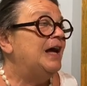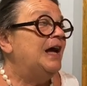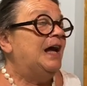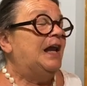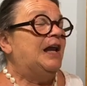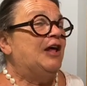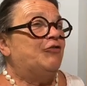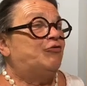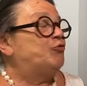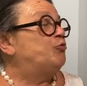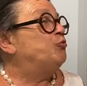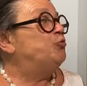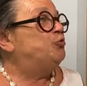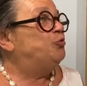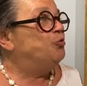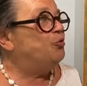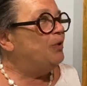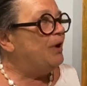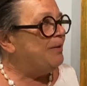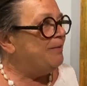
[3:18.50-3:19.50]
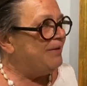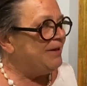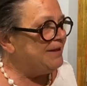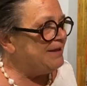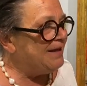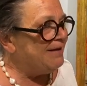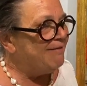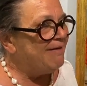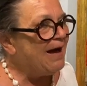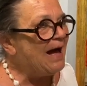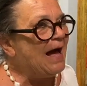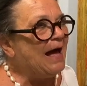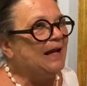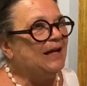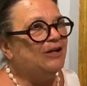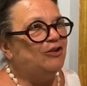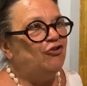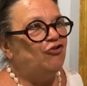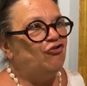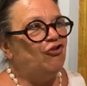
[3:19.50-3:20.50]
le sculture
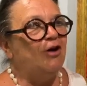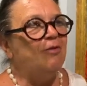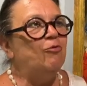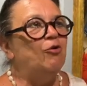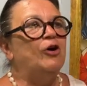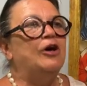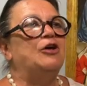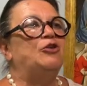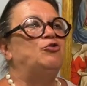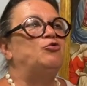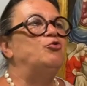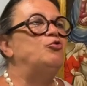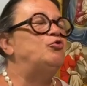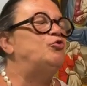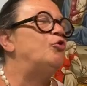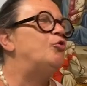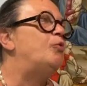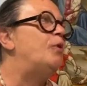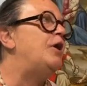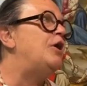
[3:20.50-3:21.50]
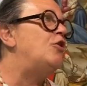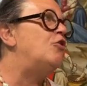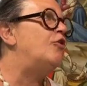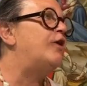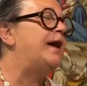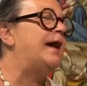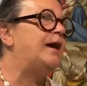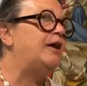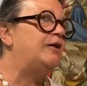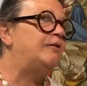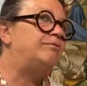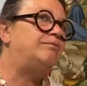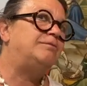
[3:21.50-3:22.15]
medievali, diciamo che tutto quello che è